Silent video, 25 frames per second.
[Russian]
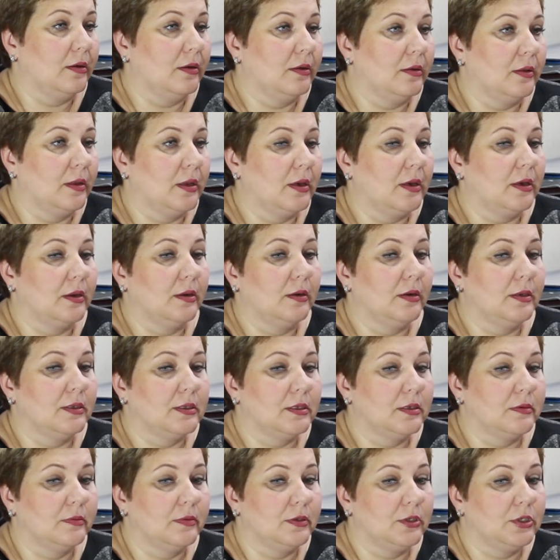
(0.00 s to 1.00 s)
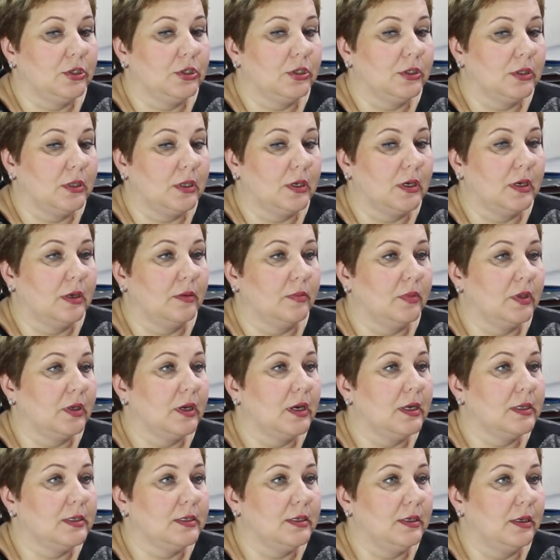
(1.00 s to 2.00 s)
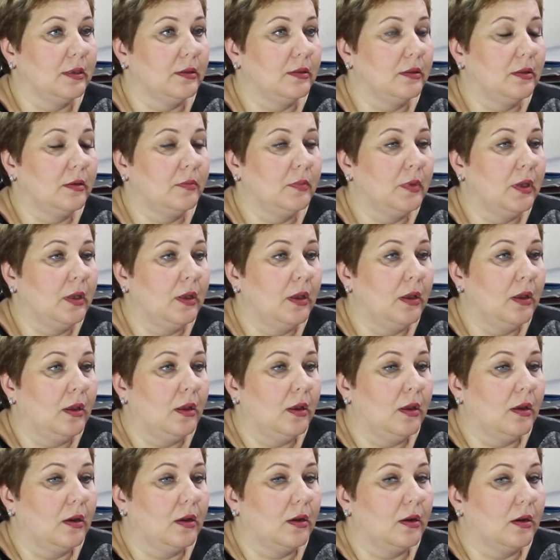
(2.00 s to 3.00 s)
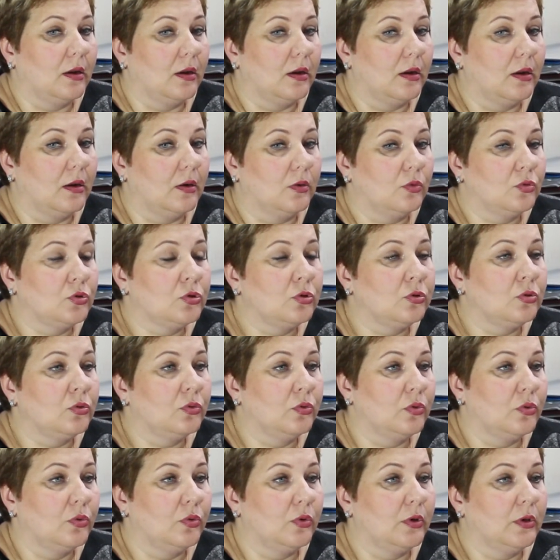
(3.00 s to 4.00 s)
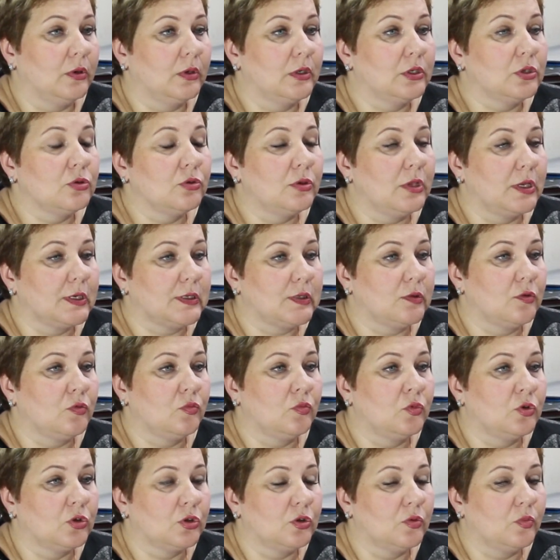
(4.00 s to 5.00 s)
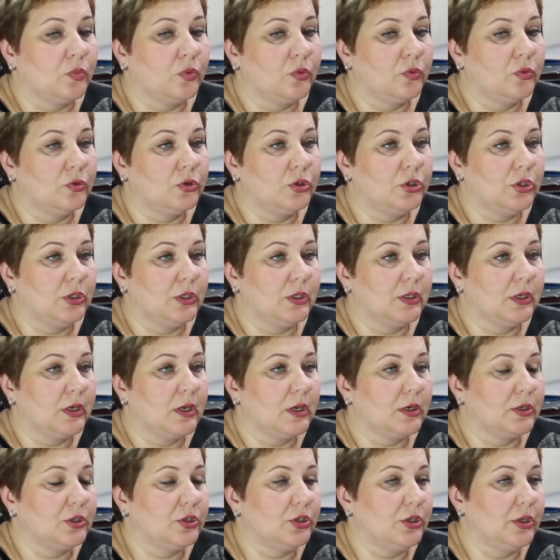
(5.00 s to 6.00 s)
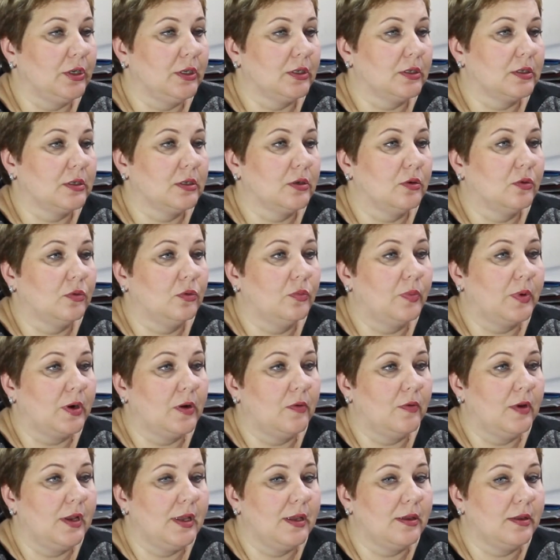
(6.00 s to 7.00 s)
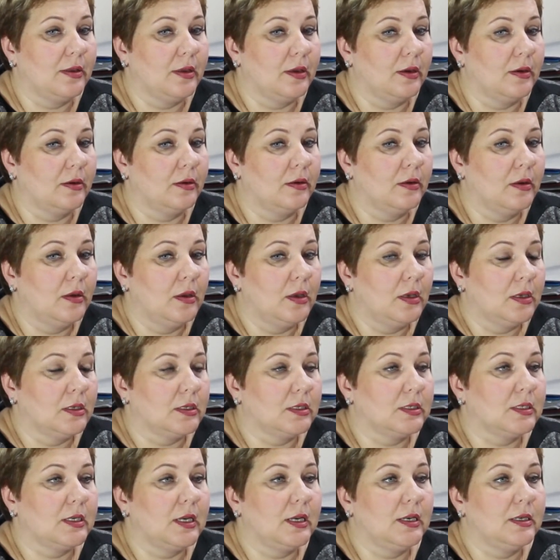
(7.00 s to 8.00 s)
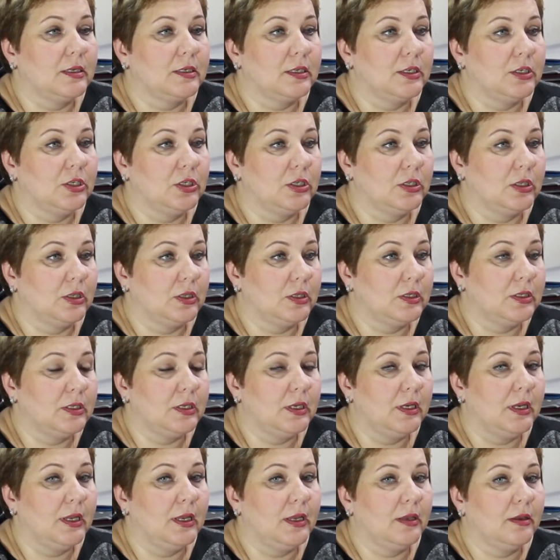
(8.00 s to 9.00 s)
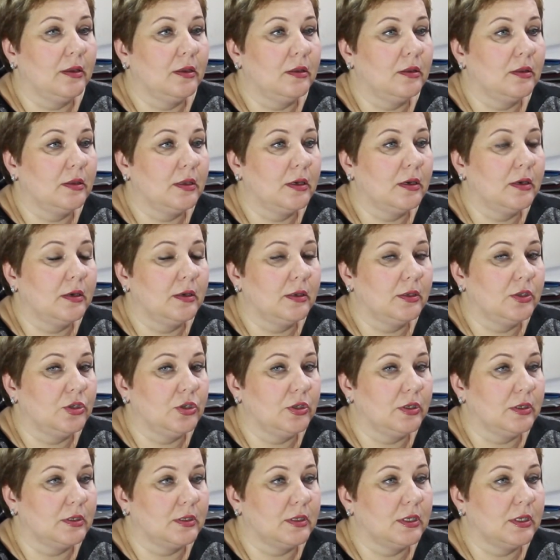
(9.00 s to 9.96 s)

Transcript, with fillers: на лицевые счета многодетным. А, услугу государственную можно получить как через управление социальной защиты населения, так и через